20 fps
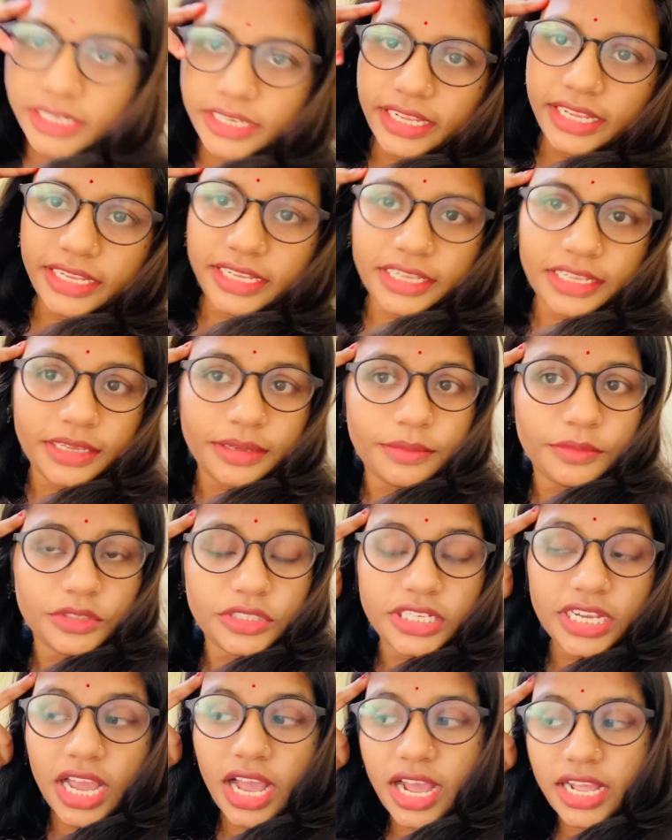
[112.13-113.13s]
रह गई है
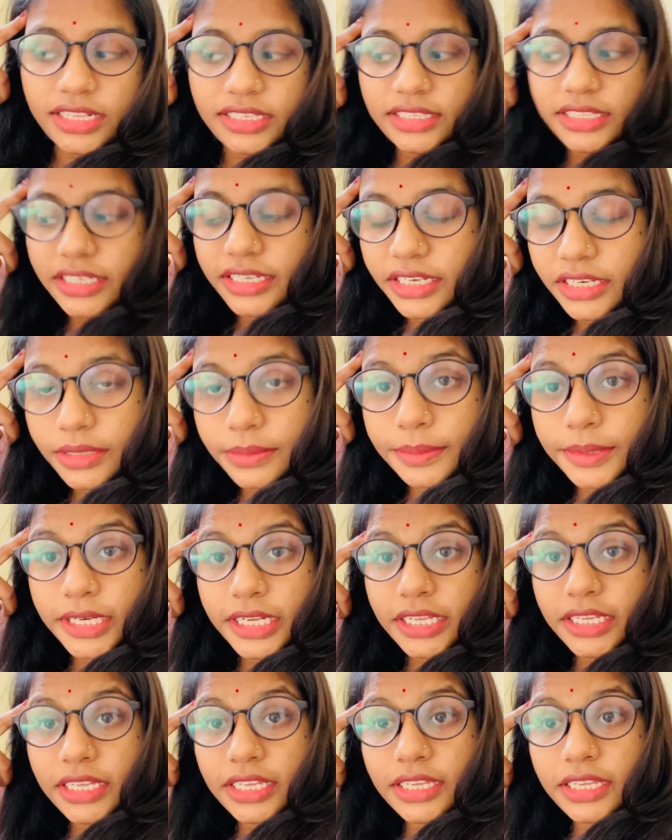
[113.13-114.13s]
मुझे आज से करनी
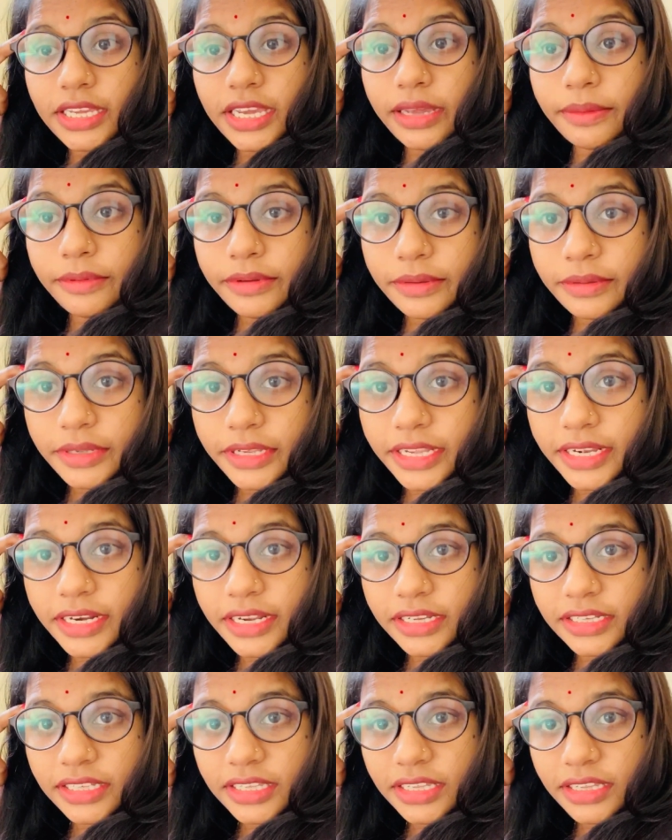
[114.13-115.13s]
पड़ेगी क्या है
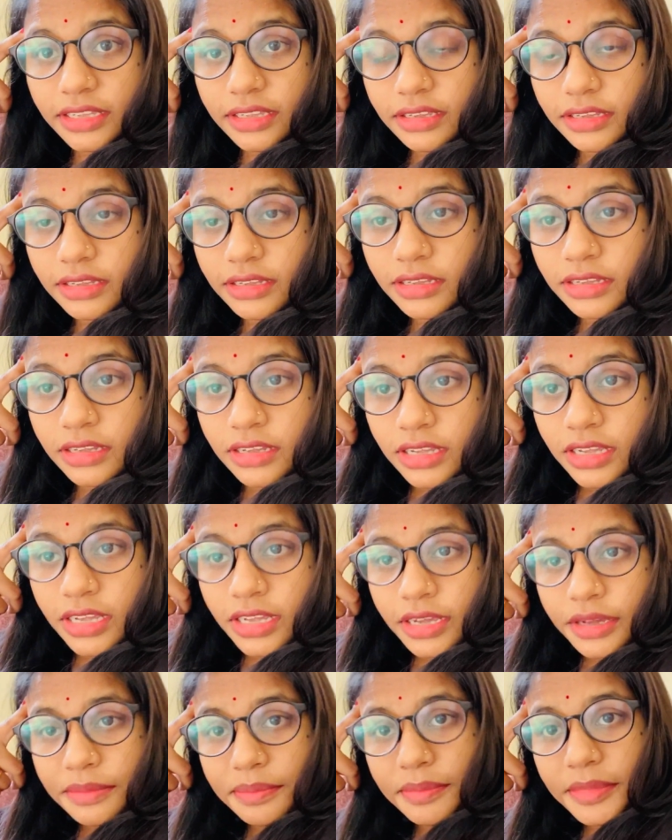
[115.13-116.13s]
ना कि
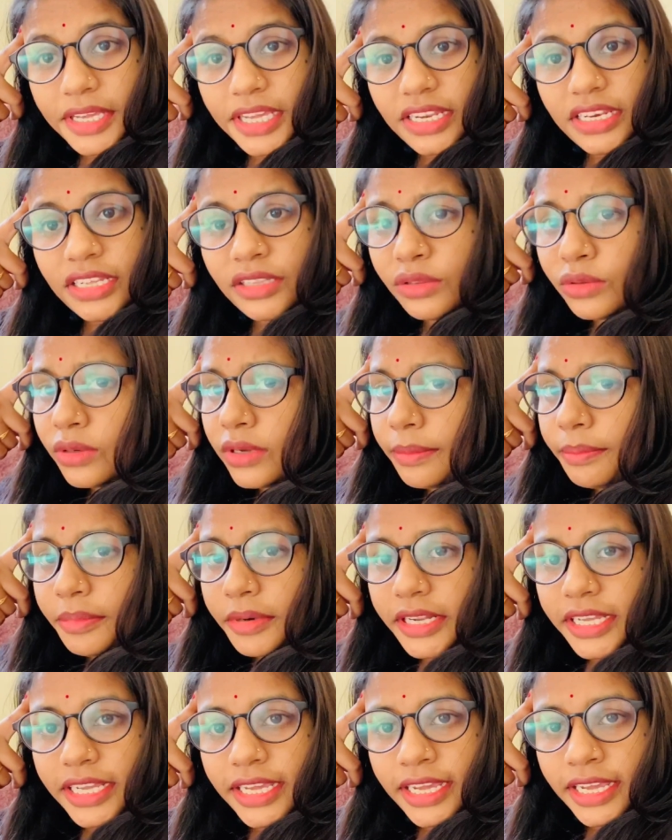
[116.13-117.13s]
मेरे तो
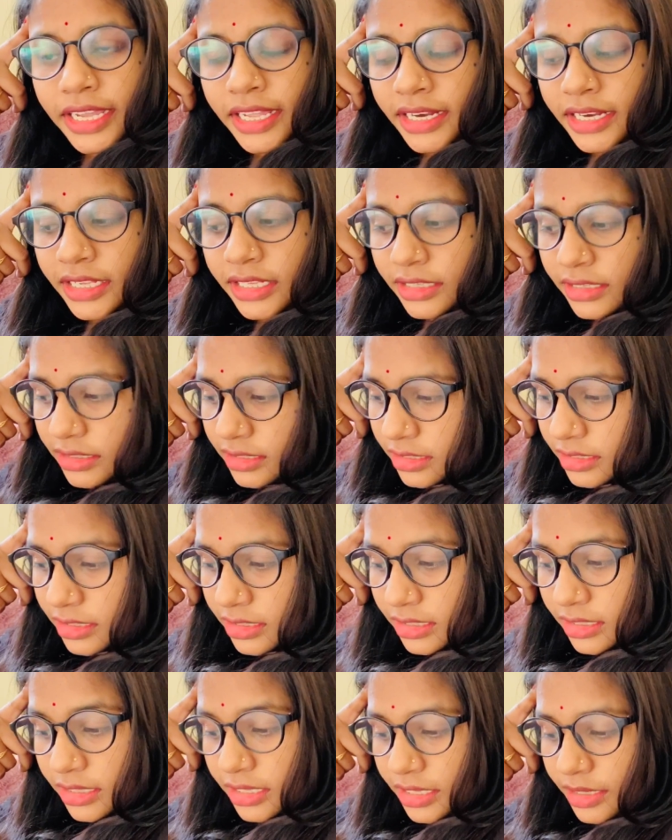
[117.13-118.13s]
कपड़े हैं नहीं
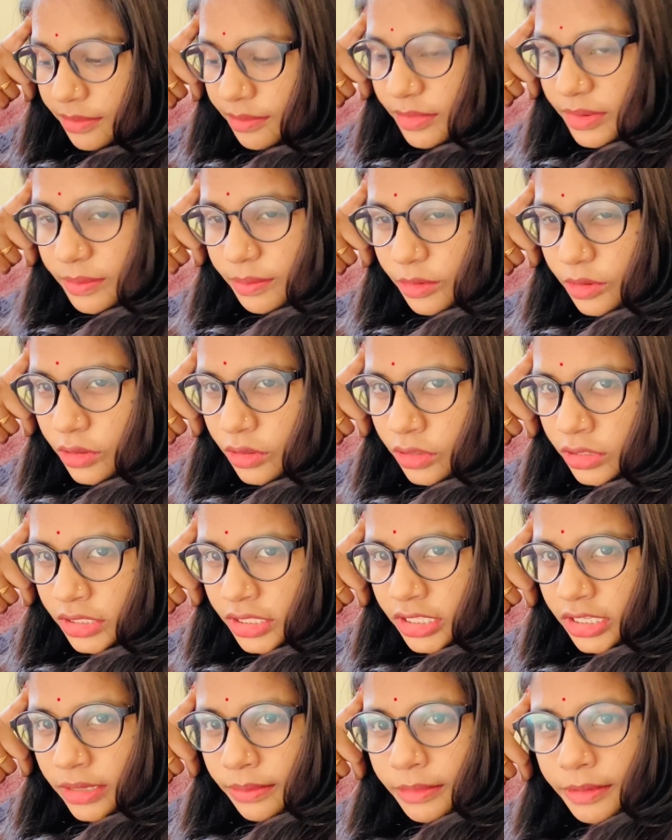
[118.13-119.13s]
मैं बहुत
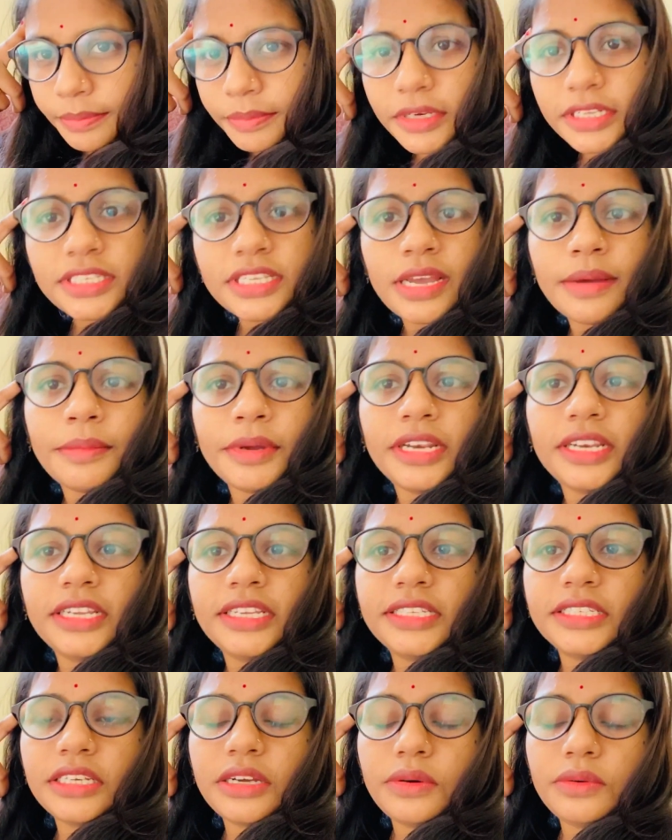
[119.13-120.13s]
ही कम अपना सामान
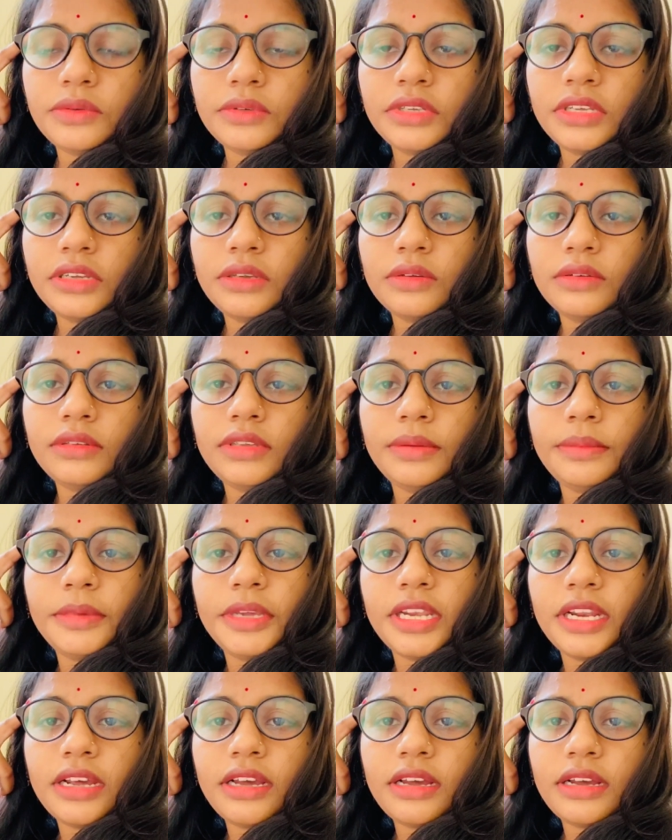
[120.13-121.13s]
ले जाऊंगी क्योंकि
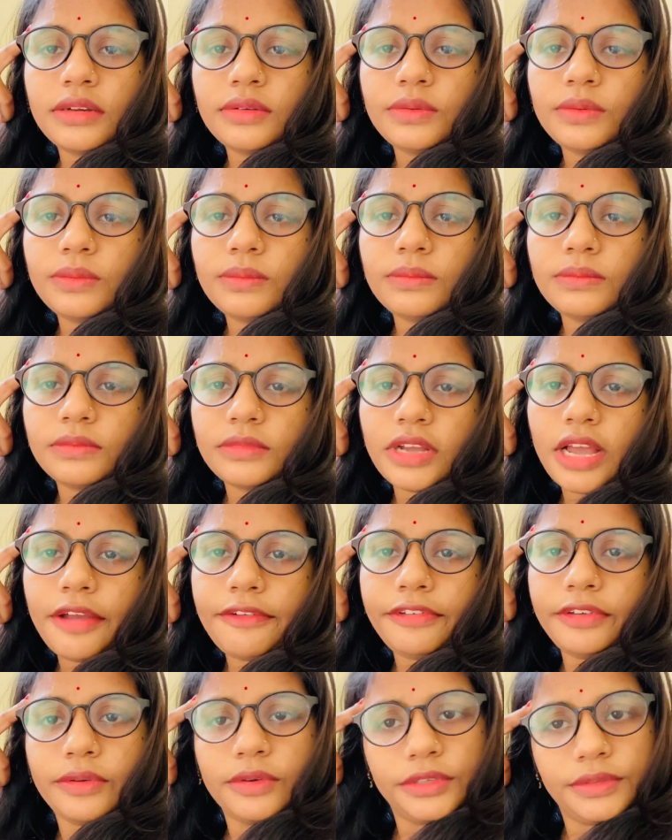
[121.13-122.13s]
मेरा
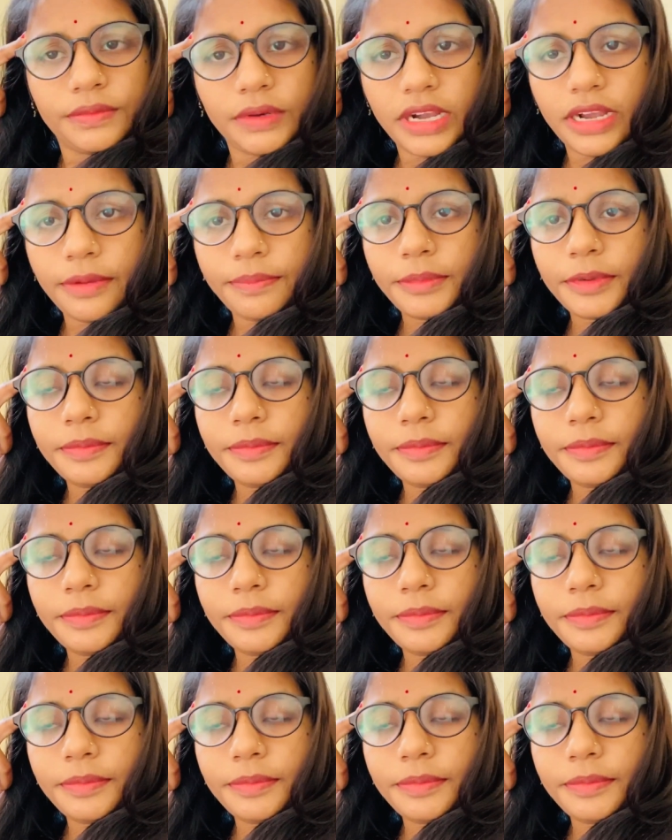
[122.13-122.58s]
काफ़ी कुछ वहाँ पर